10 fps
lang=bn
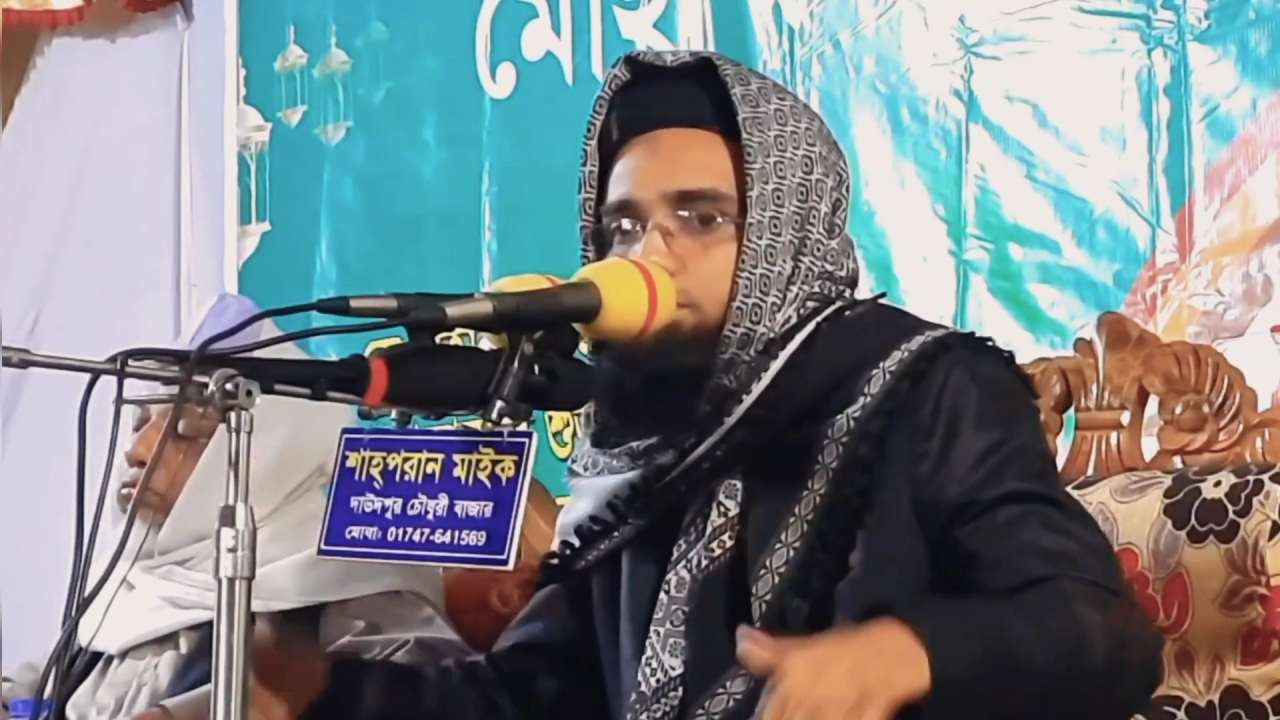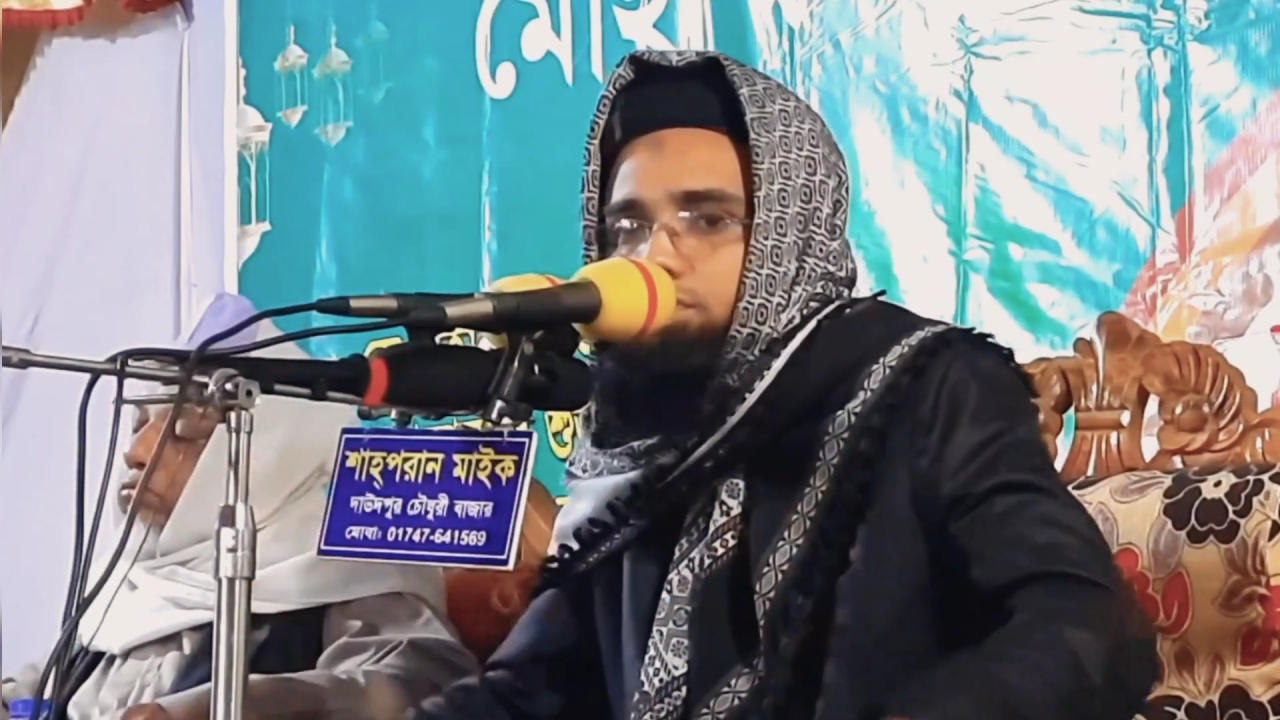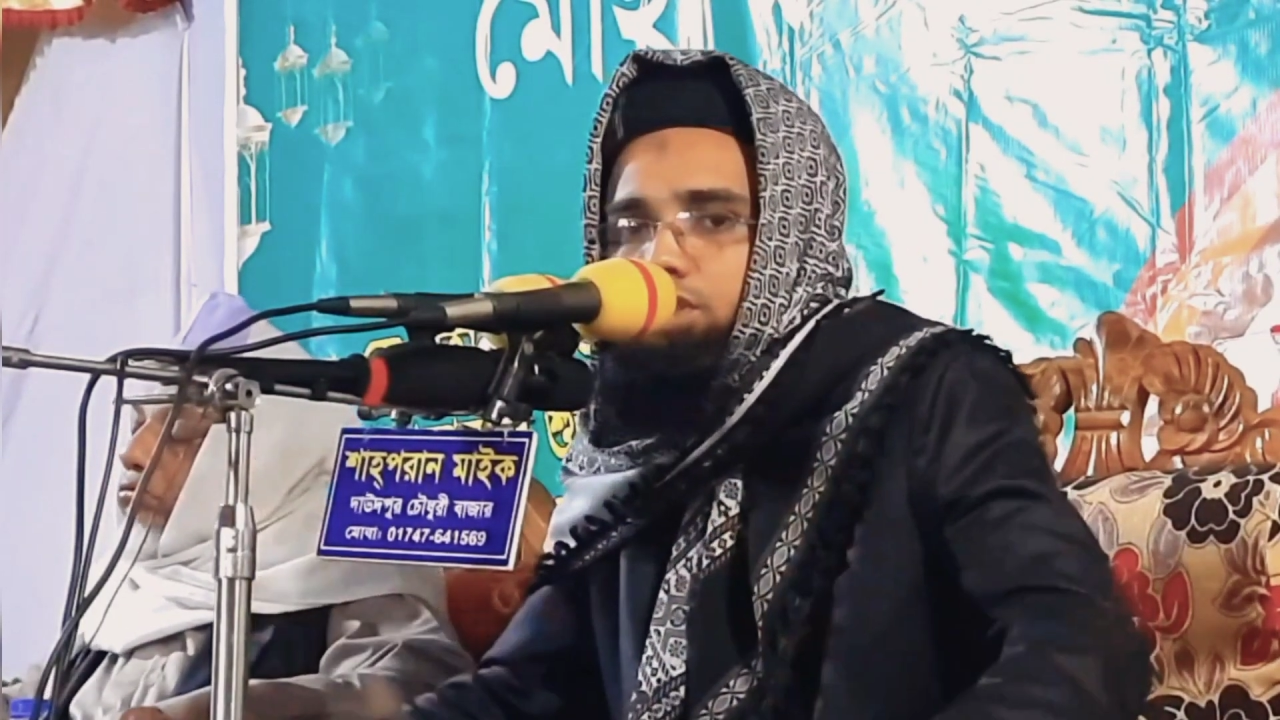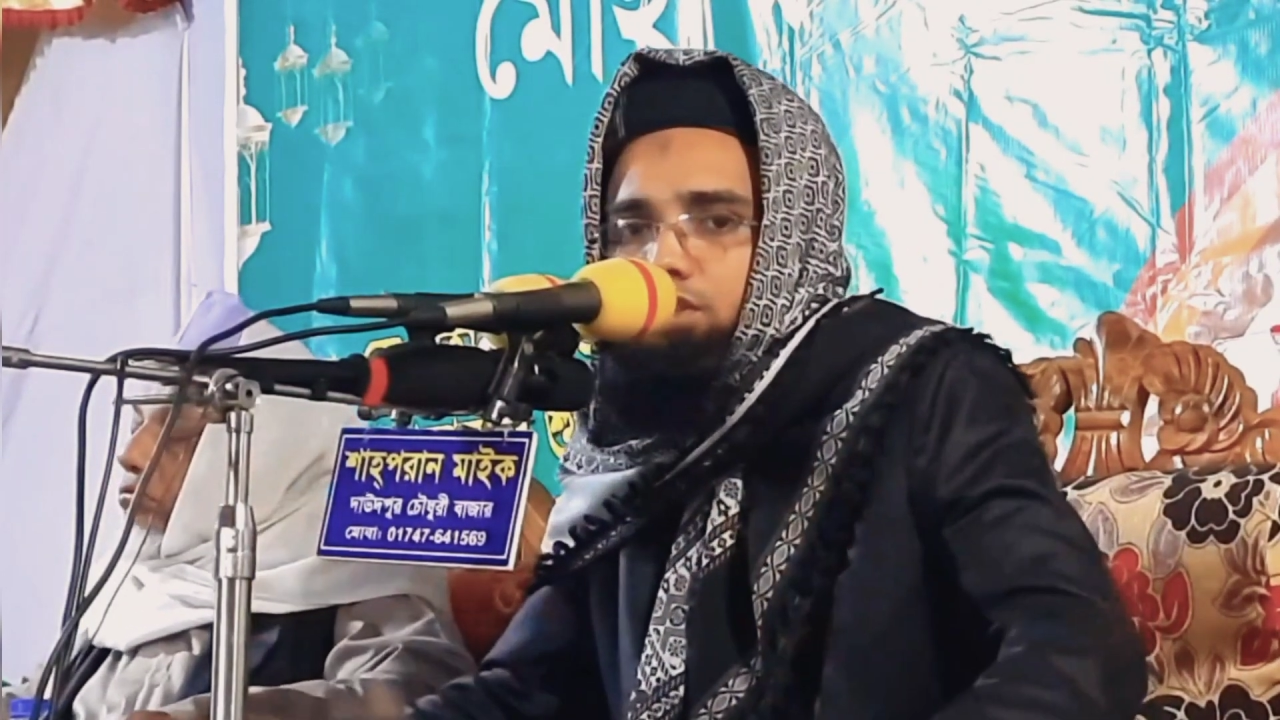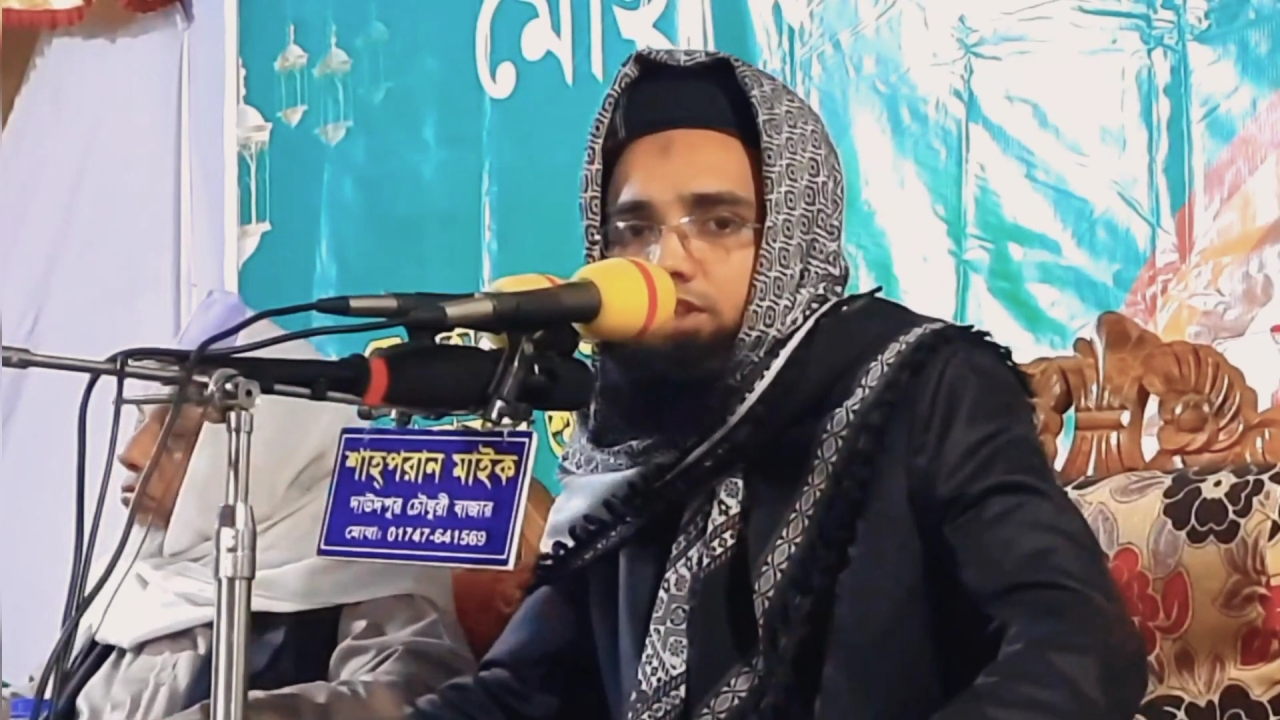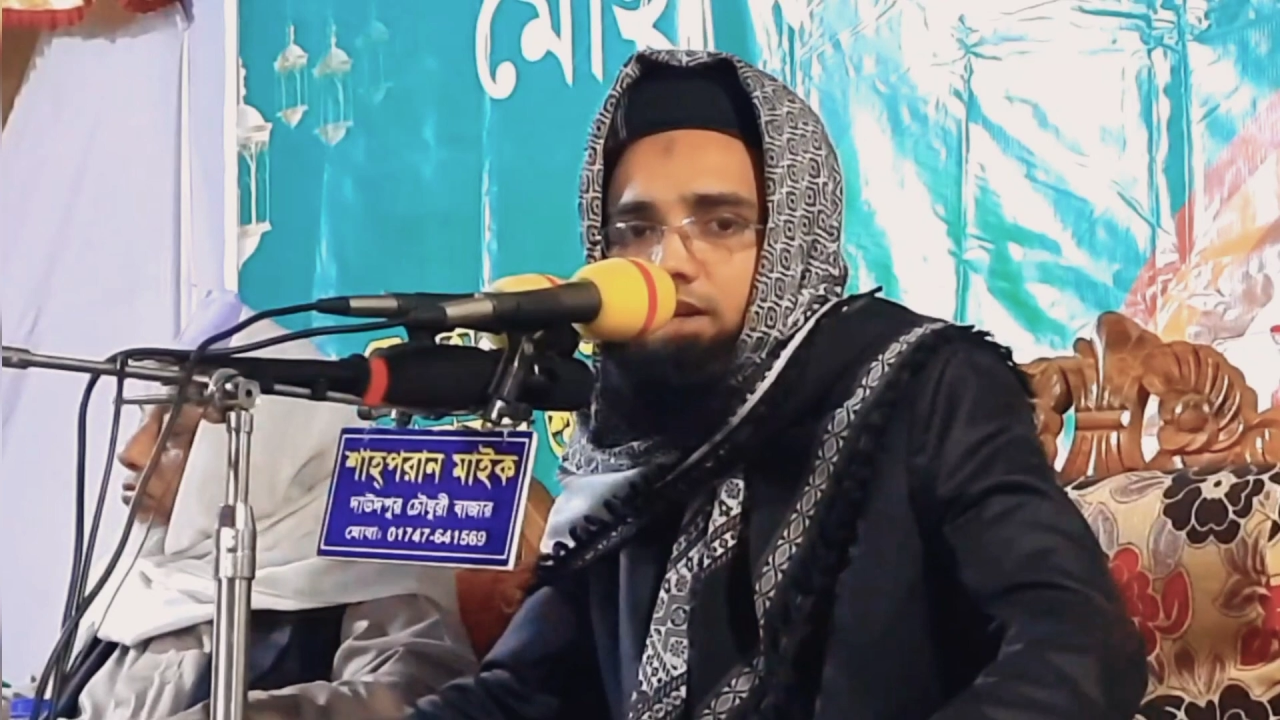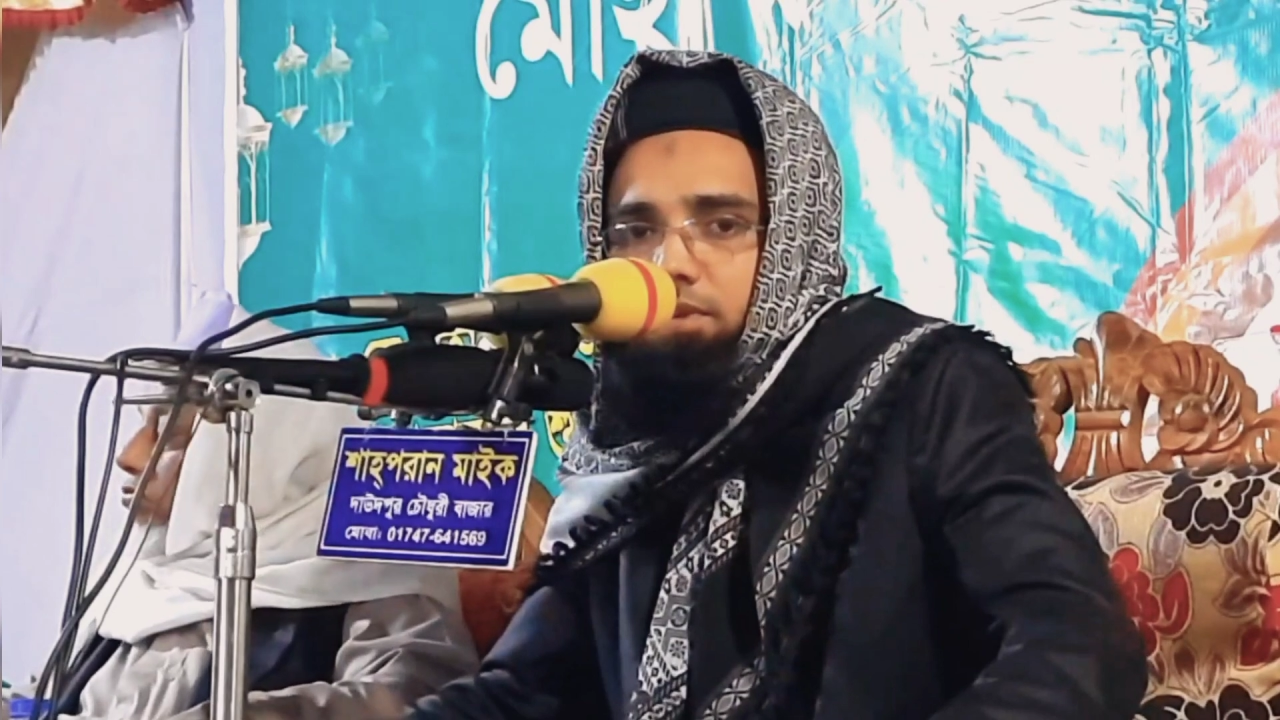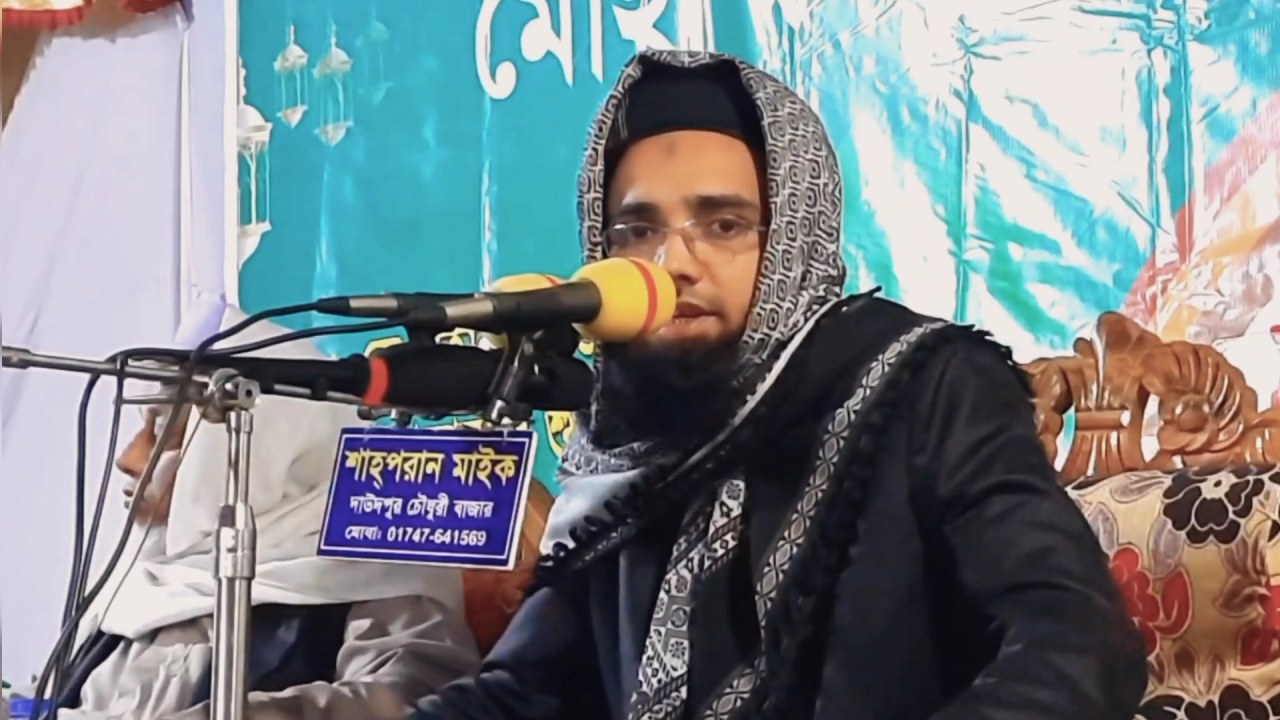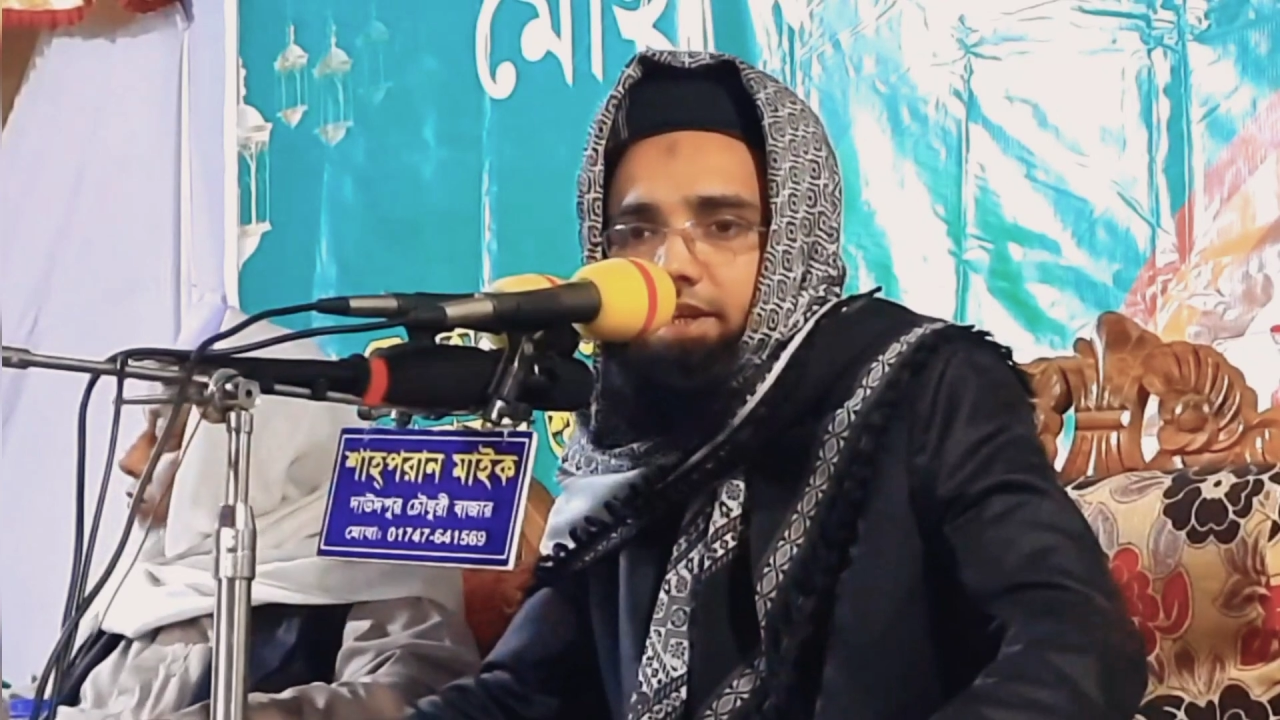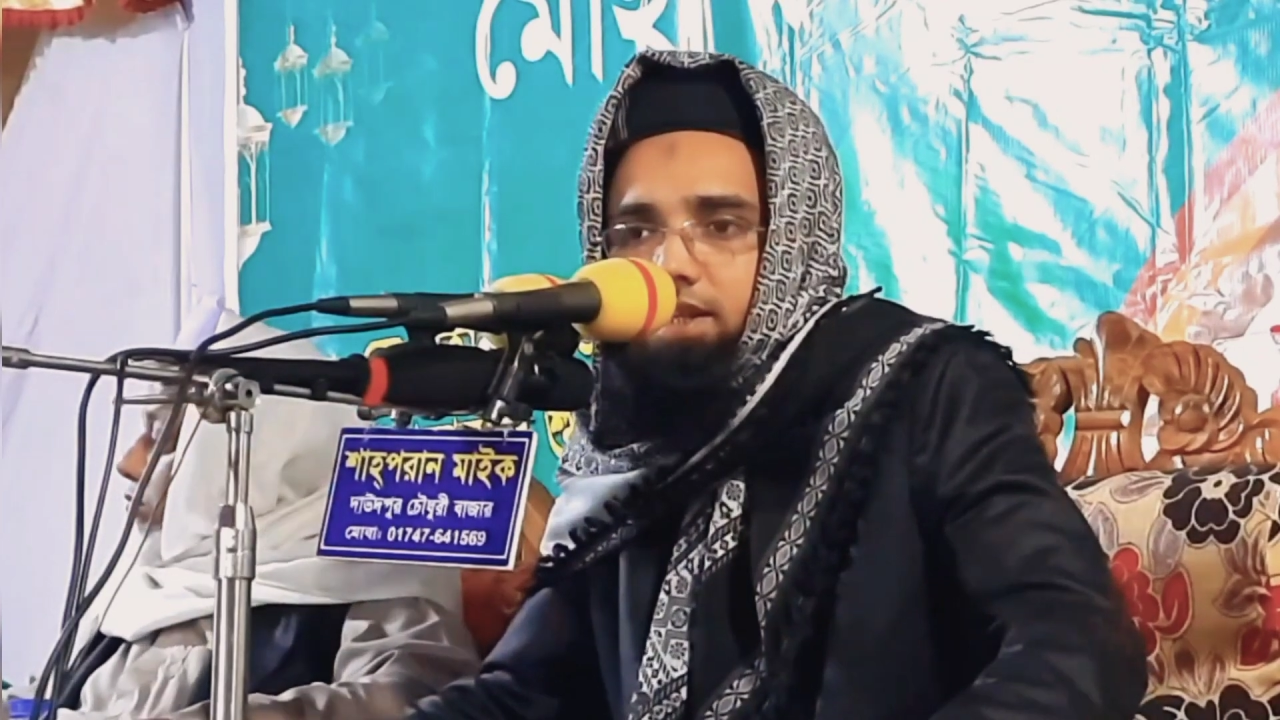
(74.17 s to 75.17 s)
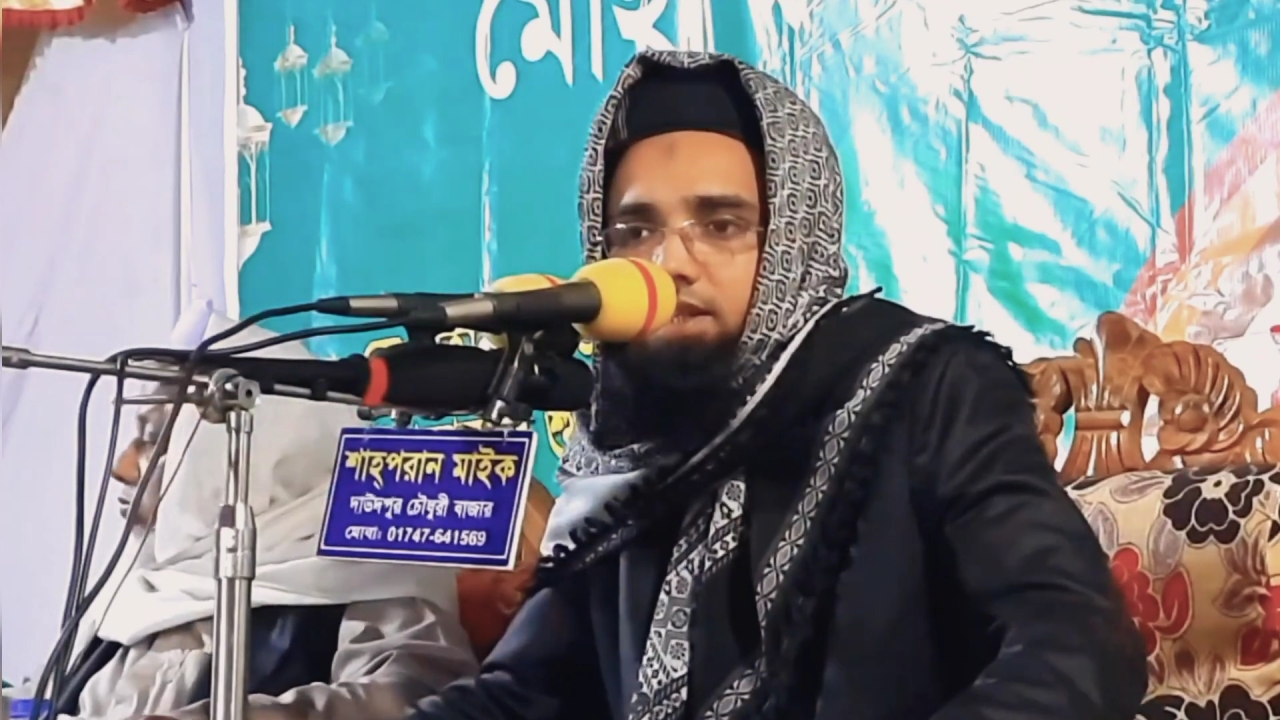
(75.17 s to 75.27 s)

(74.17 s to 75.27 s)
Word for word: বিরুদ্ধে কথা বলে